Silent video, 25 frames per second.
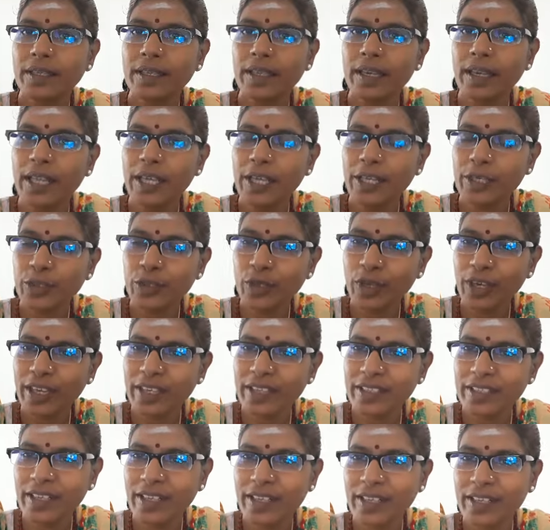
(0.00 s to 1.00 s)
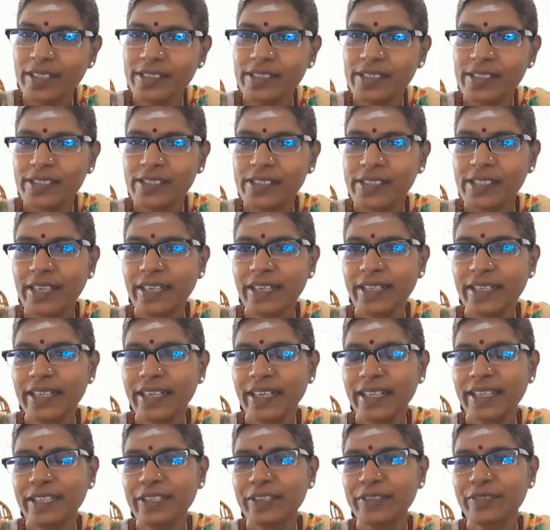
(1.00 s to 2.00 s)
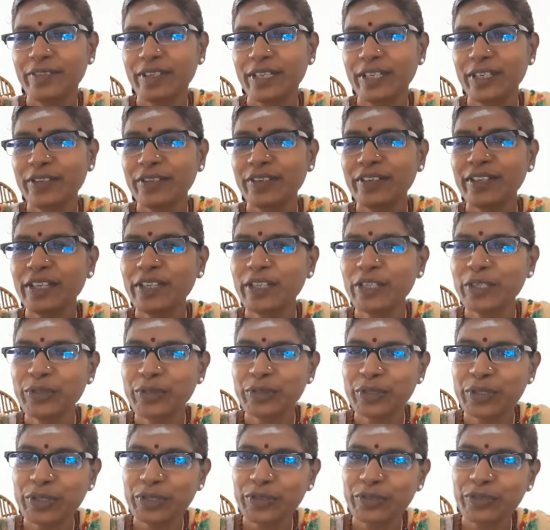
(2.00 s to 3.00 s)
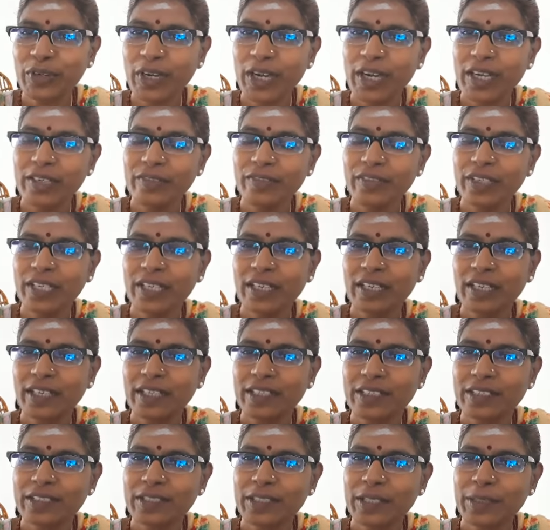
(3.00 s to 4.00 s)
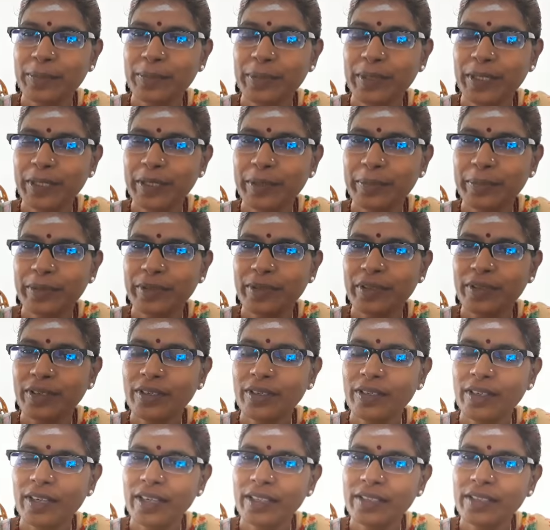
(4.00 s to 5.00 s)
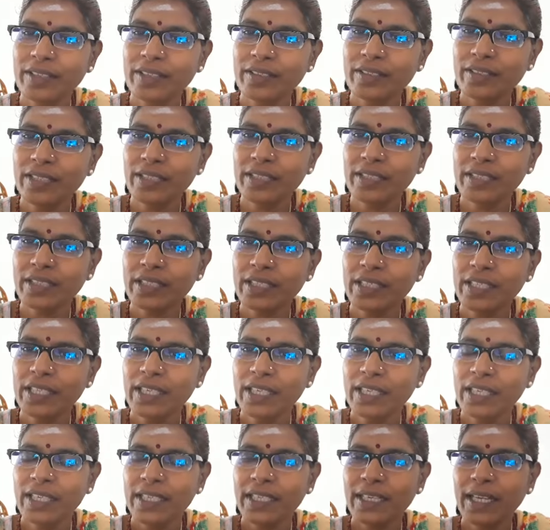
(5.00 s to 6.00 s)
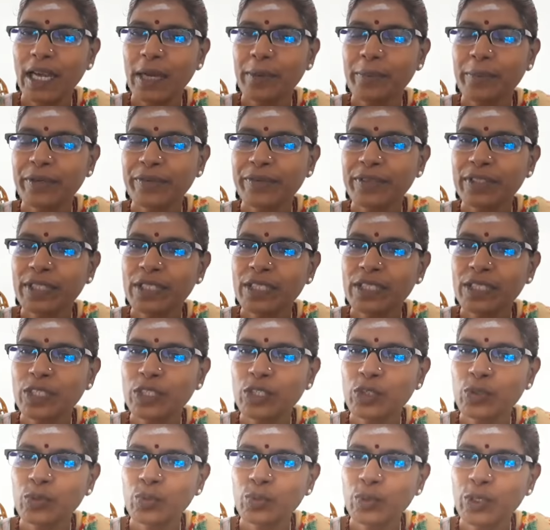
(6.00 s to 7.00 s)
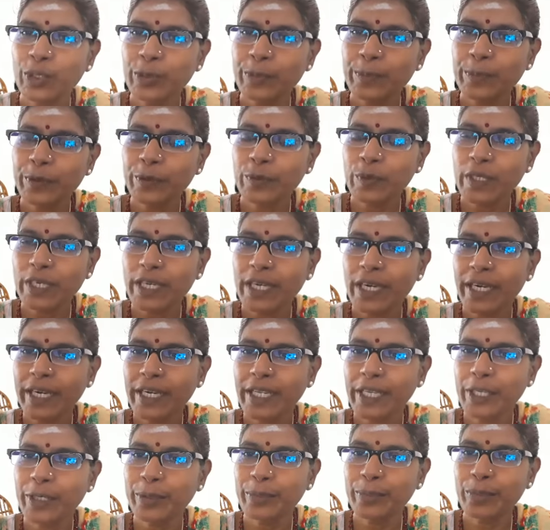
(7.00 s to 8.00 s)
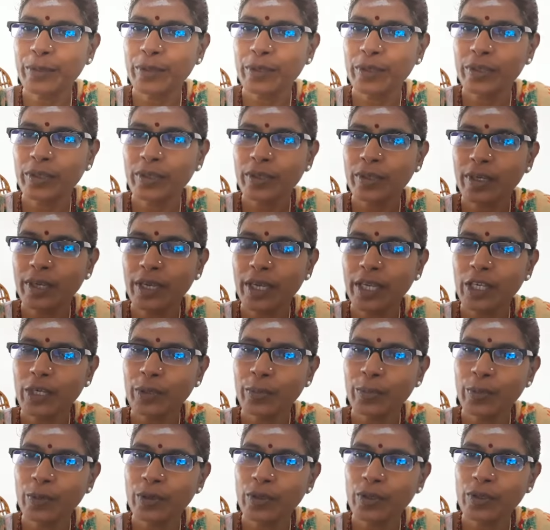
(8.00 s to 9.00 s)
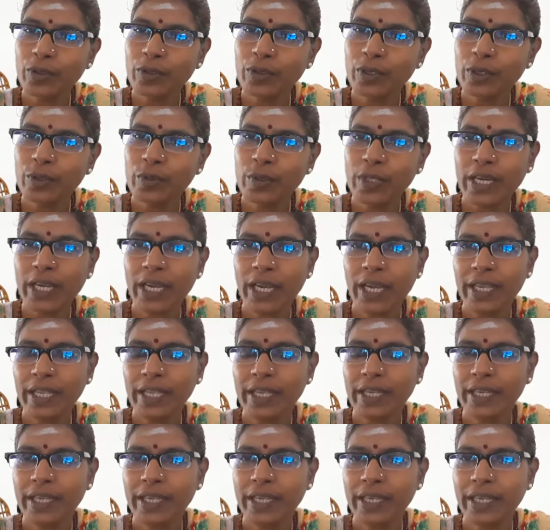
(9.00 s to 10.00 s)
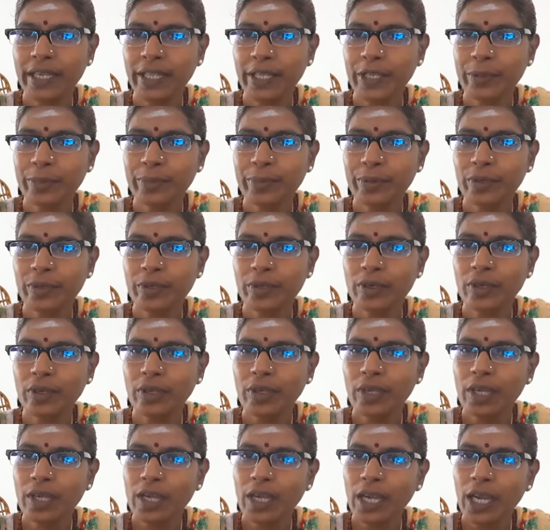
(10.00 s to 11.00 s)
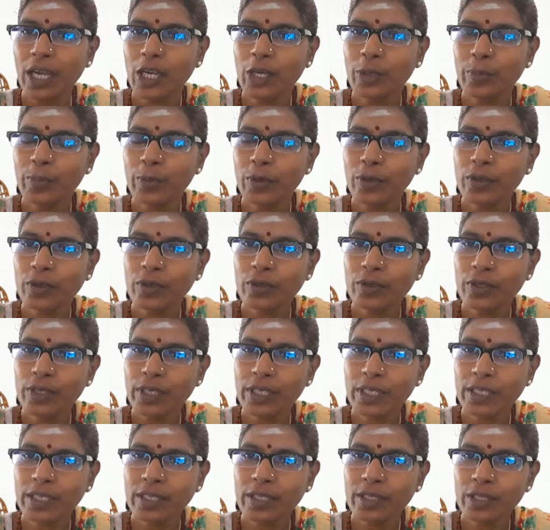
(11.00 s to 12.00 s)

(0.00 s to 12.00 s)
எல்லாருக்கும் அருணாராஜா சடுக்கலையின் வணக்கம் இன்றைக்கி ஒரு வாழ்வியல் கருத்து தான் பார்க்க போகிறோம் அதாவது நாம் வந்து ஒரு இப்போ ஒரு கடைக்கு போகிறோம் அங்கே போனோன்னு ஒரு காய்கறி கடைக்கு போகிறோம் அங்கே போனோன்னு